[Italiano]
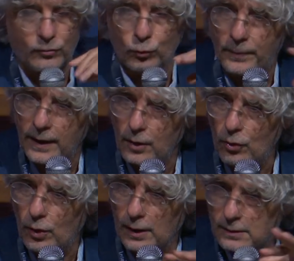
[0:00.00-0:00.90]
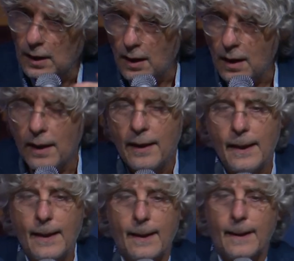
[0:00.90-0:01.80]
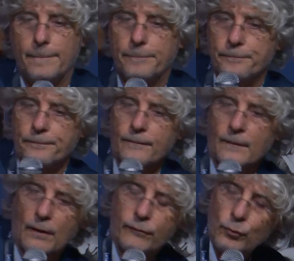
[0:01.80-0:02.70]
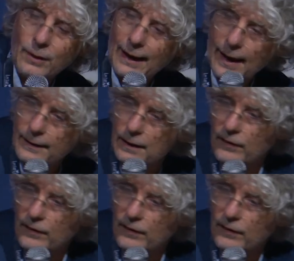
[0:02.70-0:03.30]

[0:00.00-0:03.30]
superiore. Ehm, fu un grande